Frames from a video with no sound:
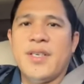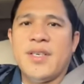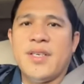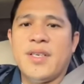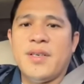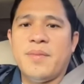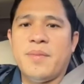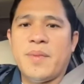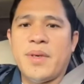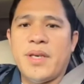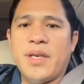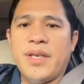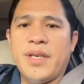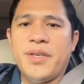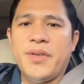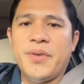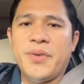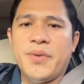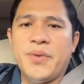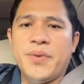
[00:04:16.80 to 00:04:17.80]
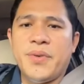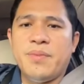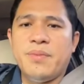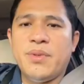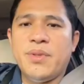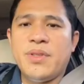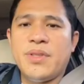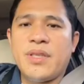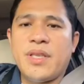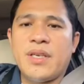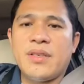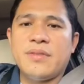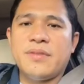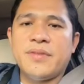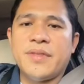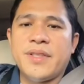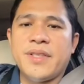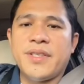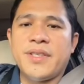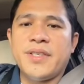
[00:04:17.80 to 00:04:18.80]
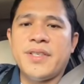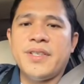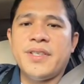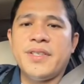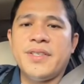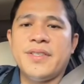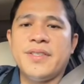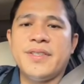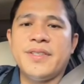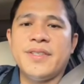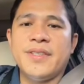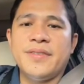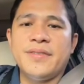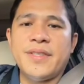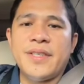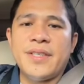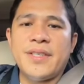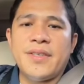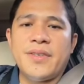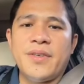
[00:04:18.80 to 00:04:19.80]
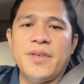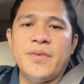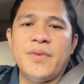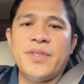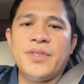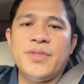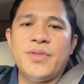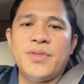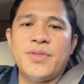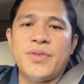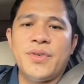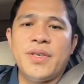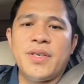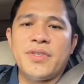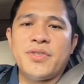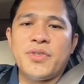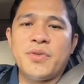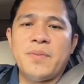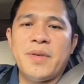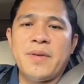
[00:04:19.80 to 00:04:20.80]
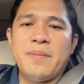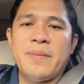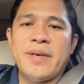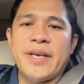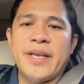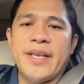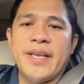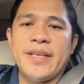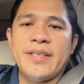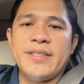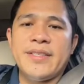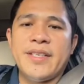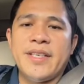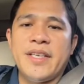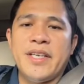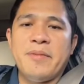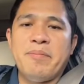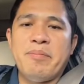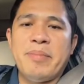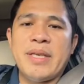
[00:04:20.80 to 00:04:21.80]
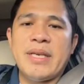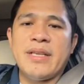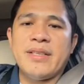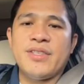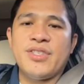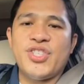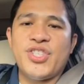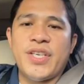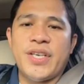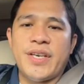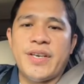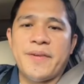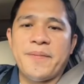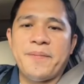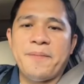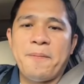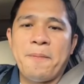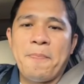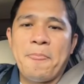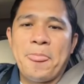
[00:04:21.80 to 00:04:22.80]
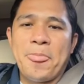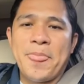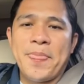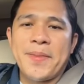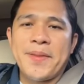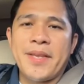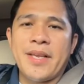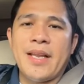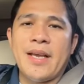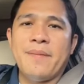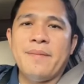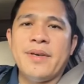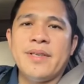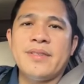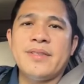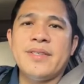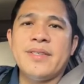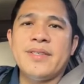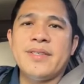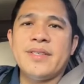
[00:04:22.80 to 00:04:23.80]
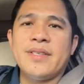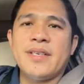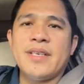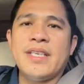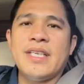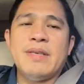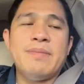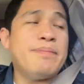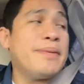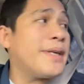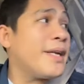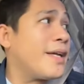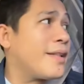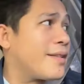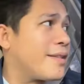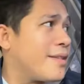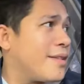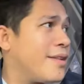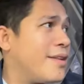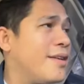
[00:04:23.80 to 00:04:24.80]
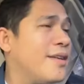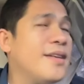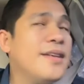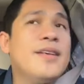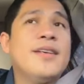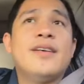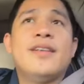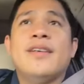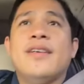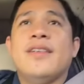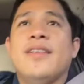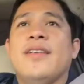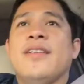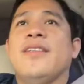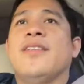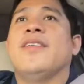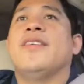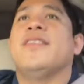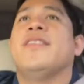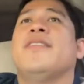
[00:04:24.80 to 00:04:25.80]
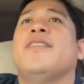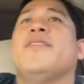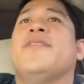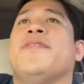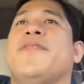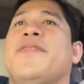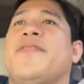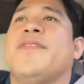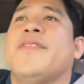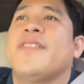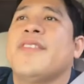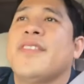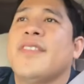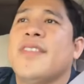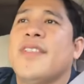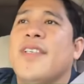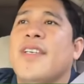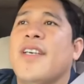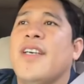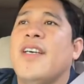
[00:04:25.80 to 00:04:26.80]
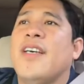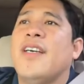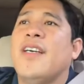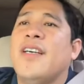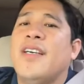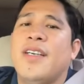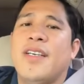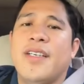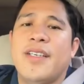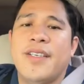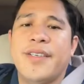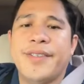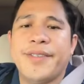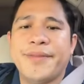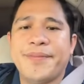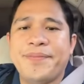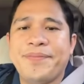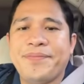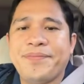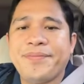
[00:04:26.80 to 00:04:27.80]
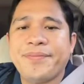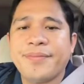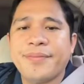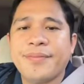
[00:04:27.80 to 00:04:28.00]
uh, maayong buntag father. No, father always jud ko nagsubaybay si Che. Salamat sister Iperat. No? Uh,